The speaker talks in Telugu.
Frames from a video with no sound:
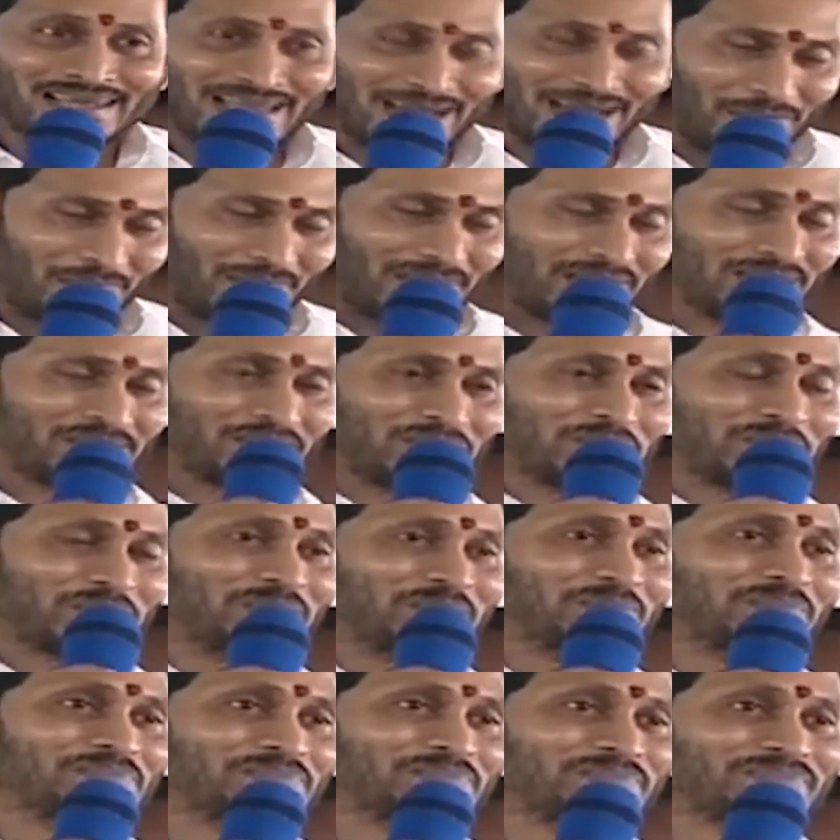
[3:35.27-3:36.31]
నా
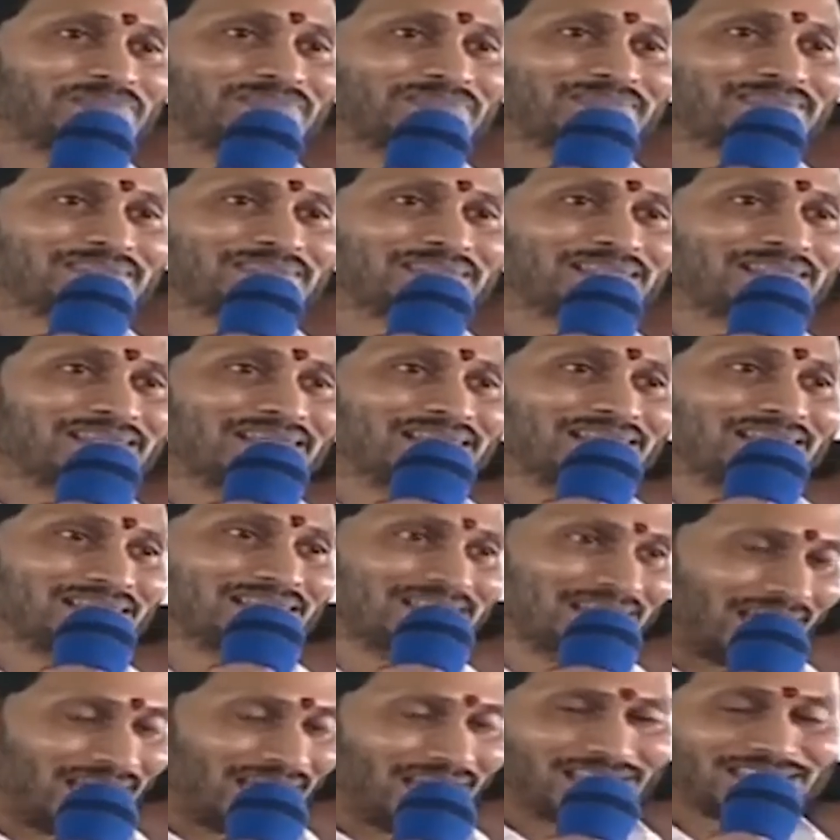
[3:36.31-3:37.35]
మనసుకు
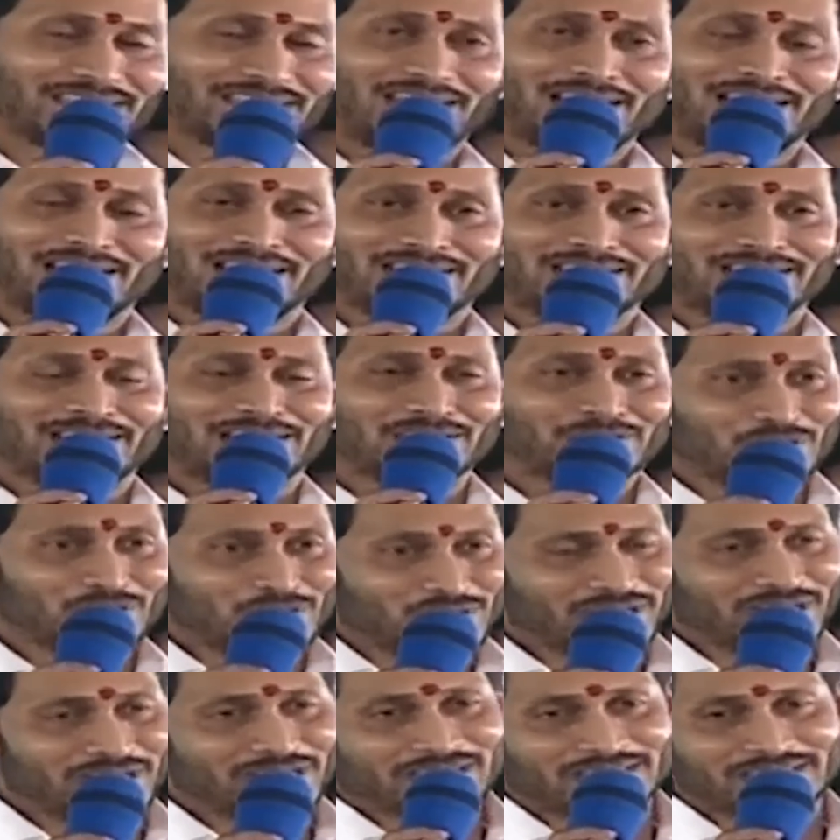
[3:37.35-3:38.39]
చాలా చాలా
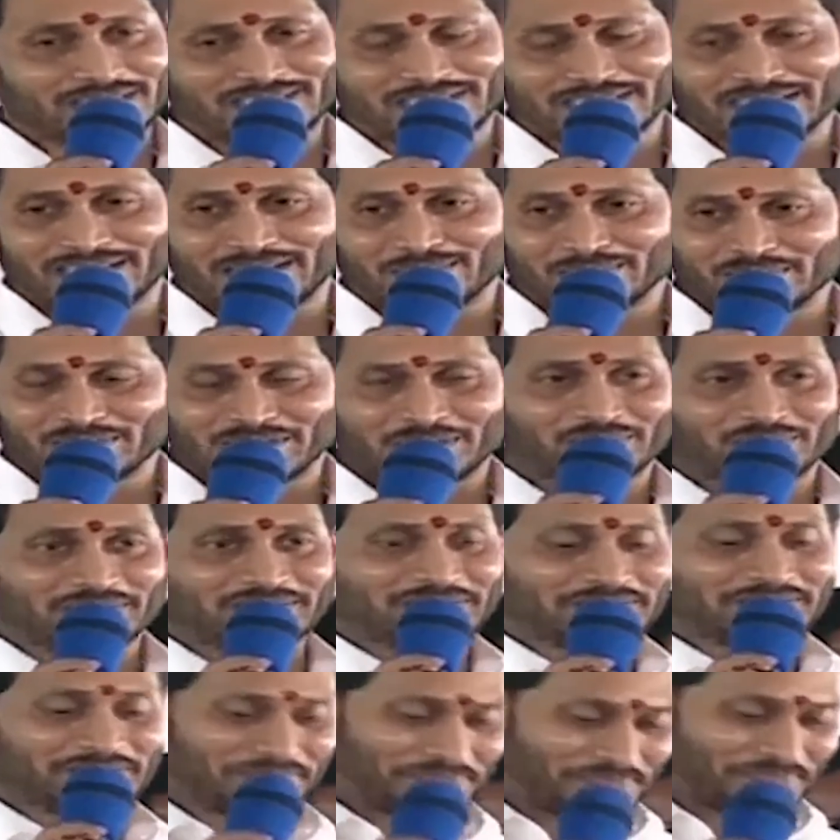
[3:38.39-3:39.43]
సంతోషాన్ని ఇచ్చే అంశం
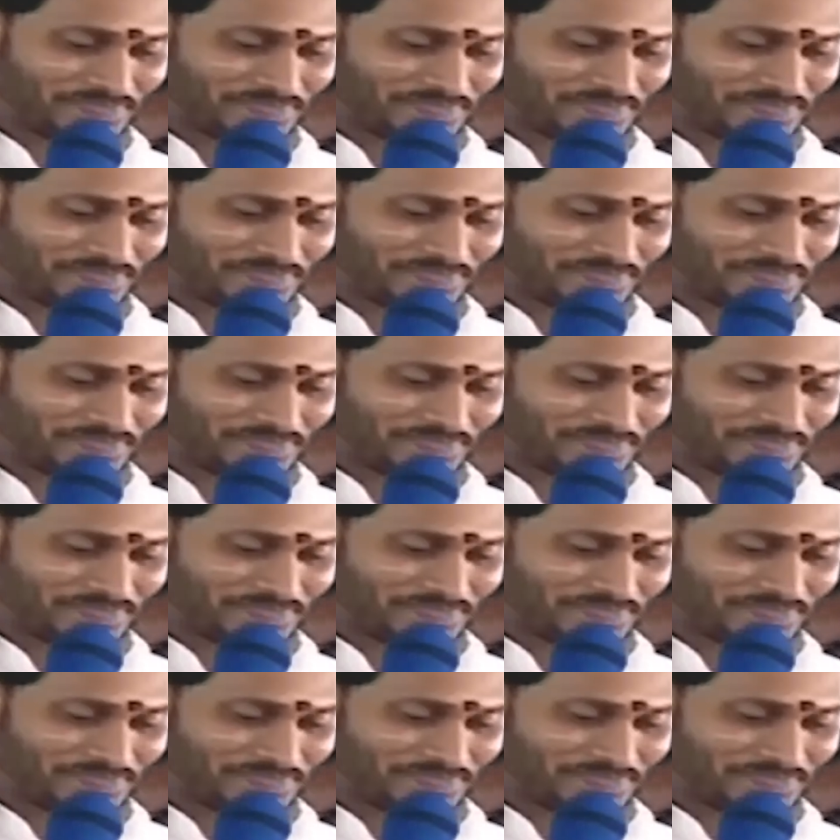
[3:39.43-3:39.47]
ఇది